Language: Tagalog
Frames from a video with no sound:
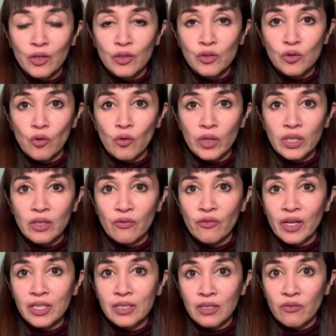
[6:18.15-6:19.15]
So it
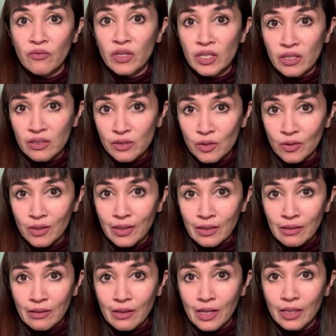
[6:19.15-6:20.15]
affects even insulin.